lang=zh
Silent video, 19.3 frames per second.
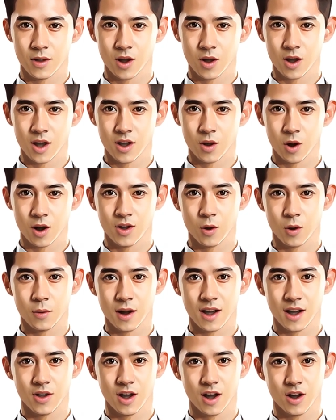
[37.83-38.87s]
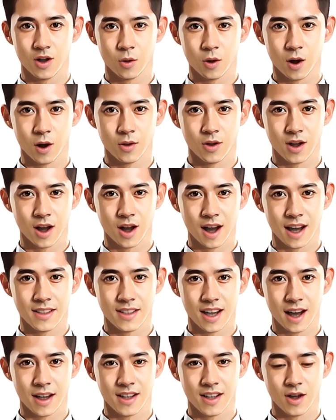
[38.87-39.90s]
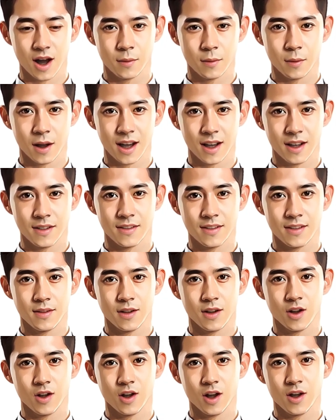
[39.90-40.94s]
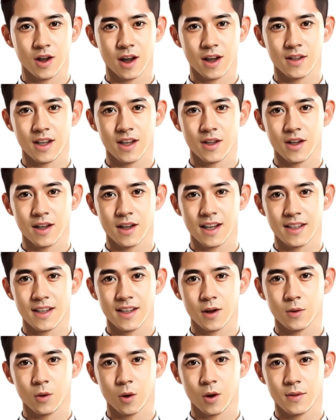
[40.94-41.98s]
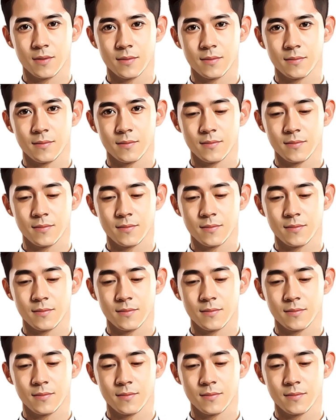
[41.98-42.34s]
群创竹南厂主要生产家电产品，市场竞争力较弱。